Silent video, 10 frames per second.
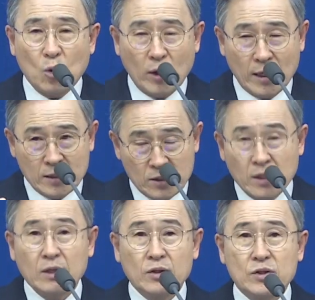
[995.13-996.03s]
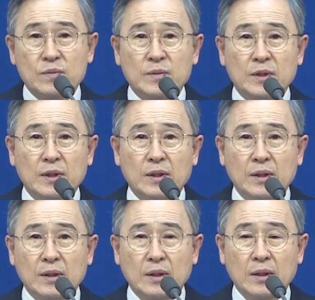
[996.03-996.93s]
완전한 것입니다.
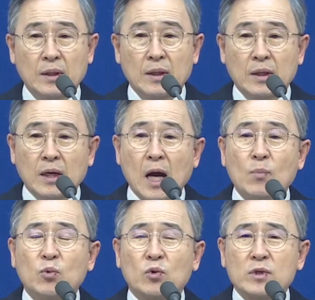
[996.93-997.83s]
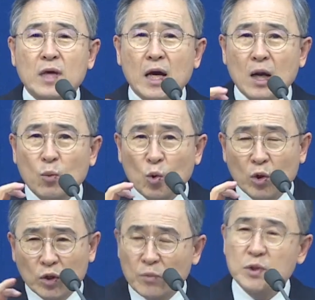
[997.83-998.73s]
그러니까 앞으로 살아볼
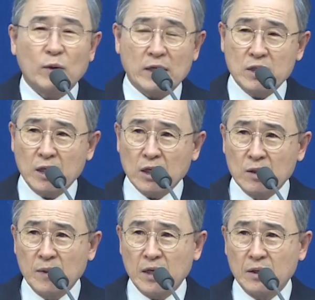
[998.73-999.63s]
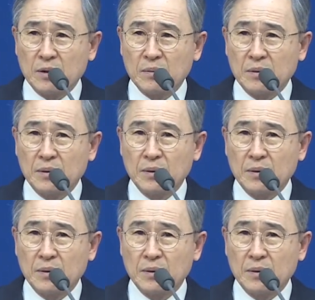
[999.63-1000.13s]
것 없이 완전하다 그 말이에요, 여러분.